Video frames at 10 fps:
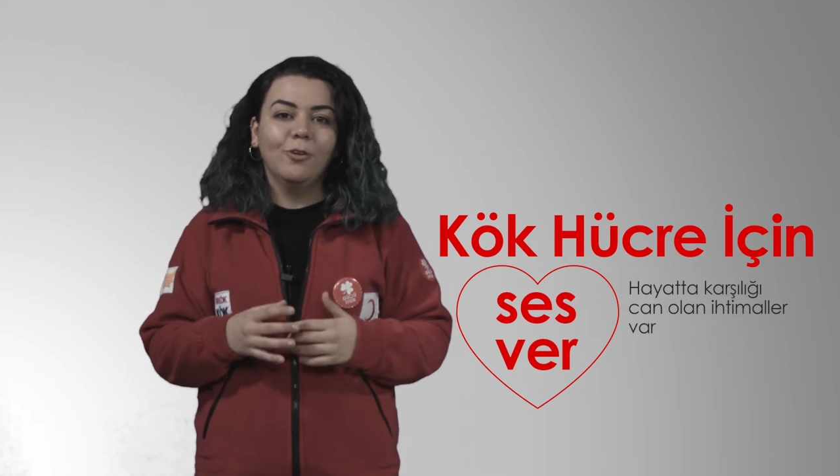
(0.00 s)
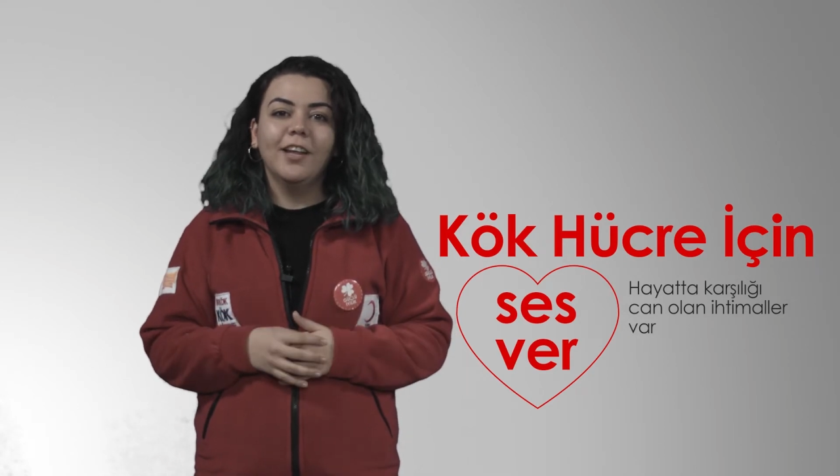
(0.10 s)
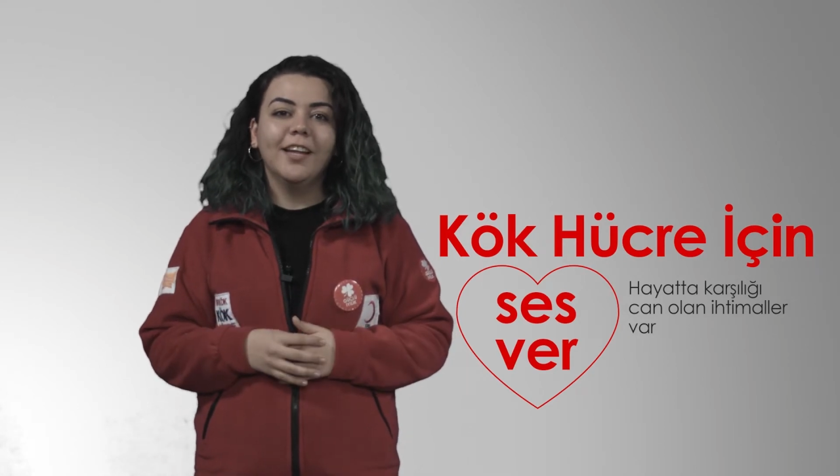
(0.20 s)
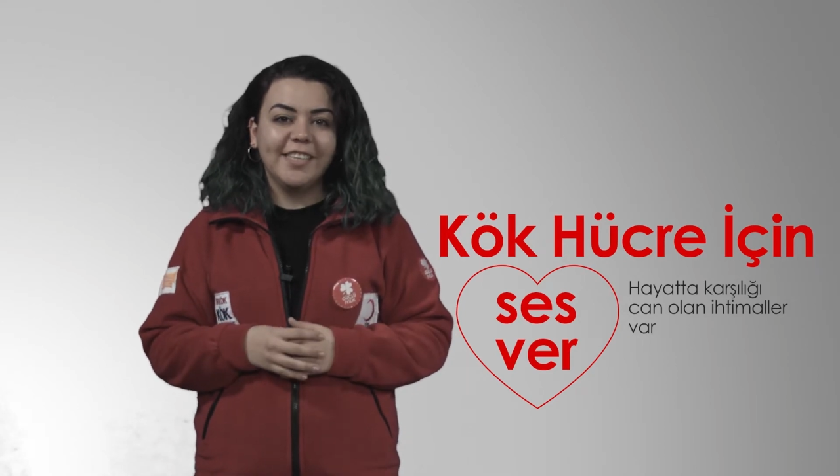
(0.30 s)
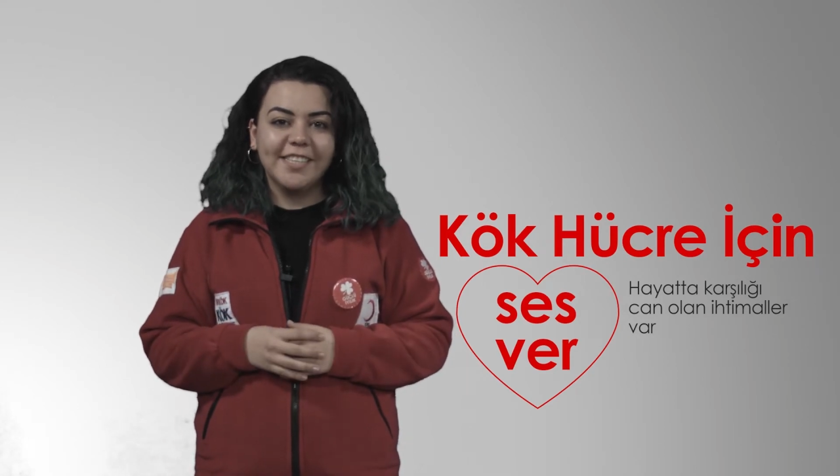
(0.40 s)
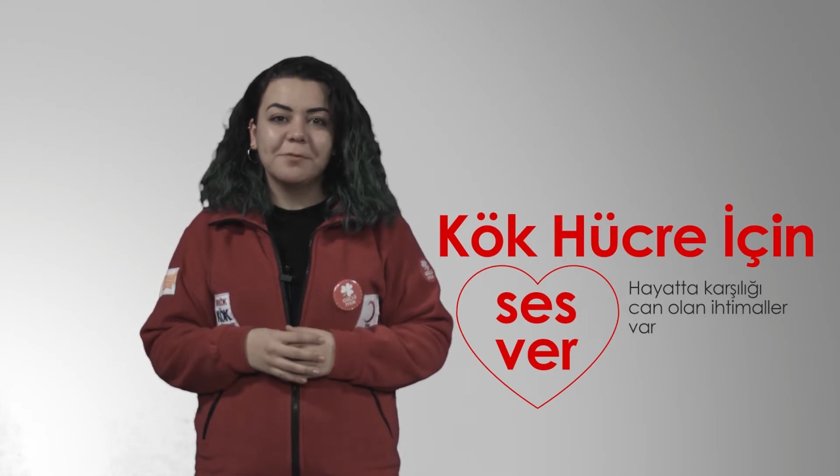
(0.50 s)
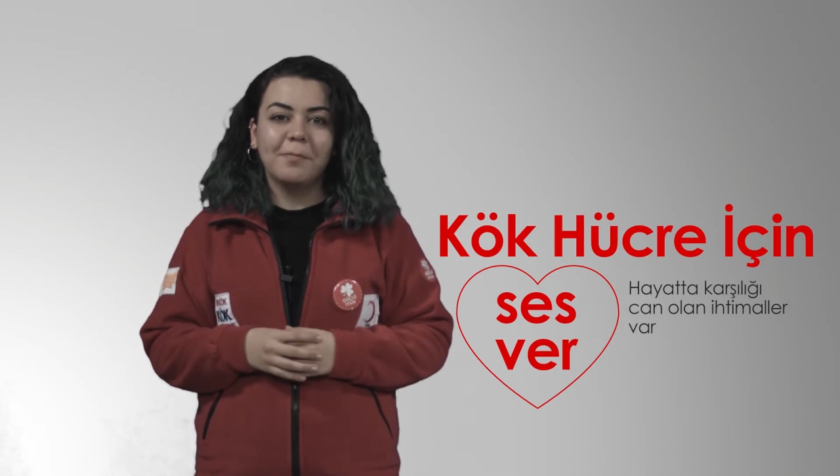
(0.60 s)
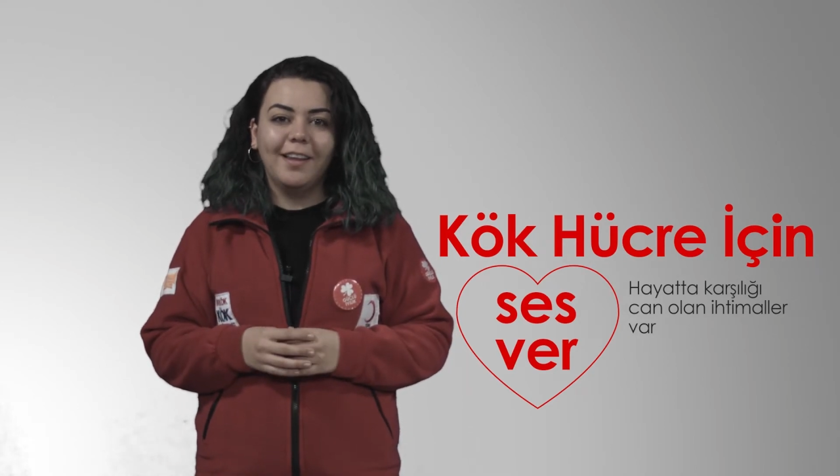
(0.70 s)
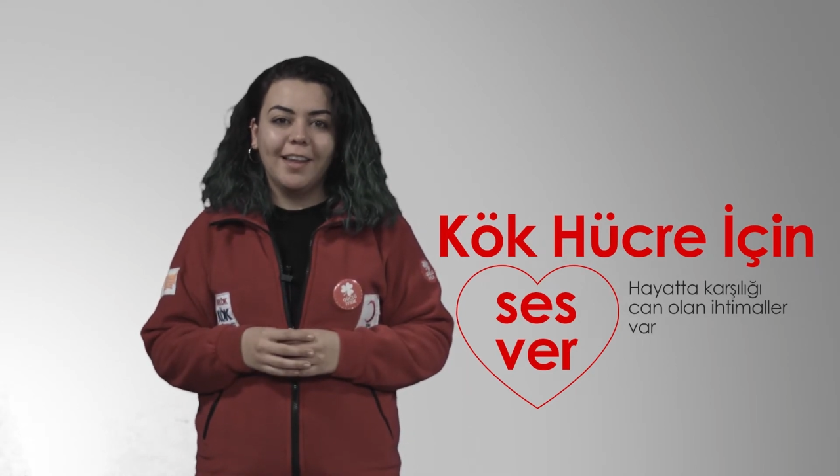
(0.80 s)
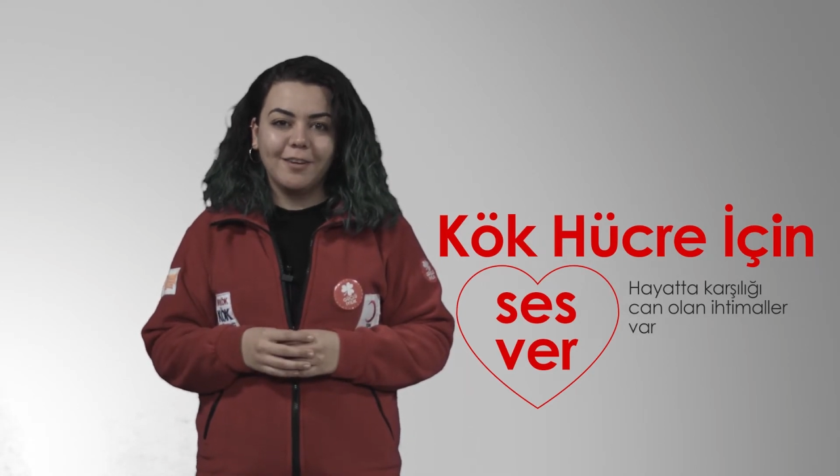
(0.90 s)
olan
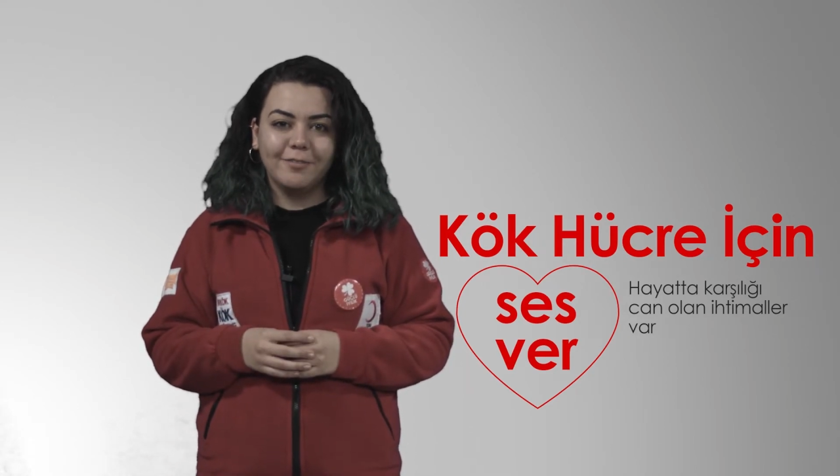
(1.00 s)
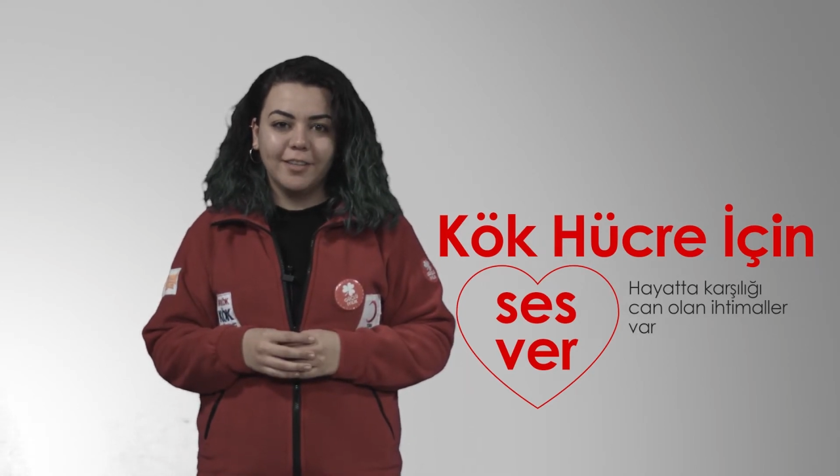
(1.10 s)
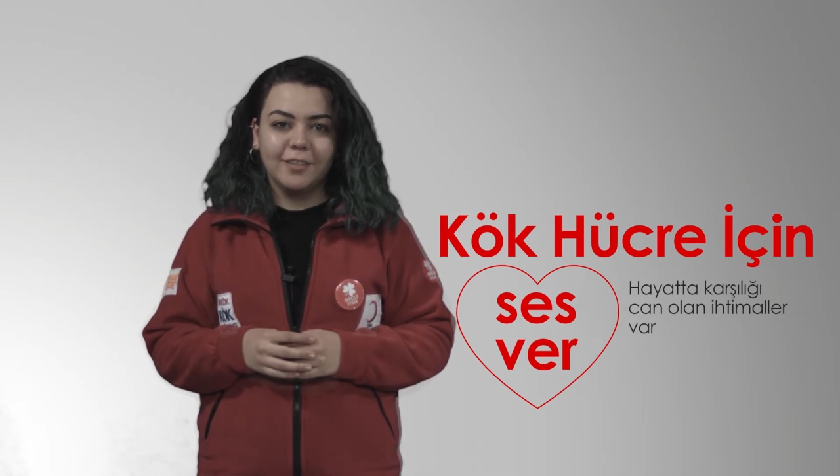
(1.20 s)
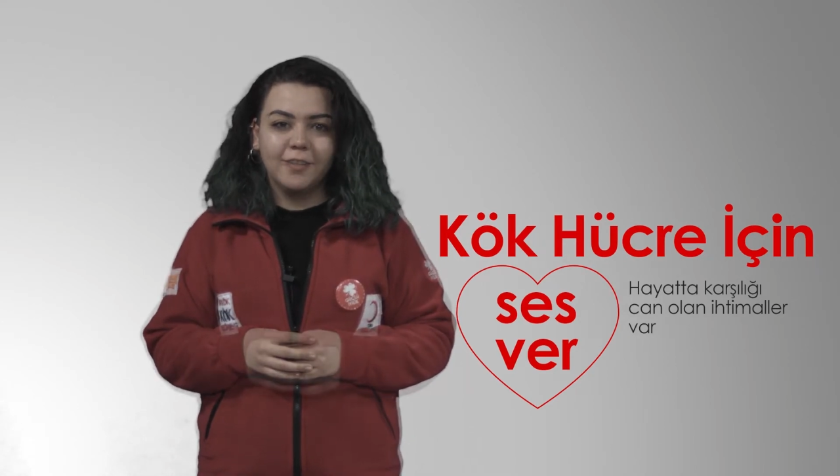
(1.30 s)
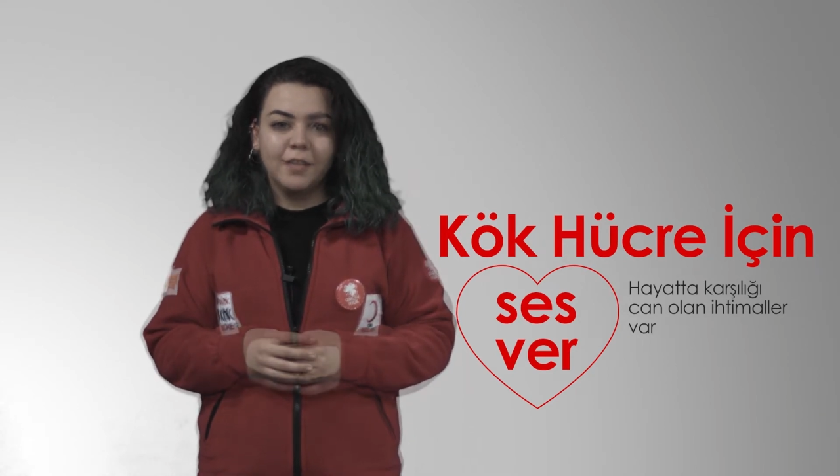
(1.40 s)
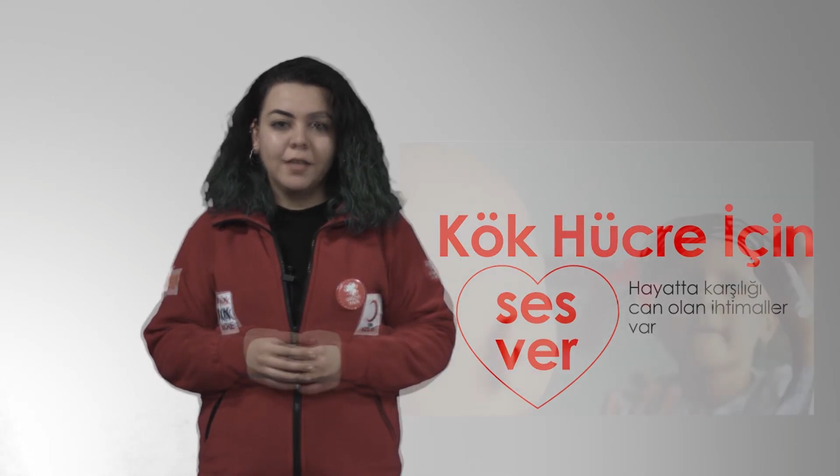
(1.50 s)
ihtimaller var.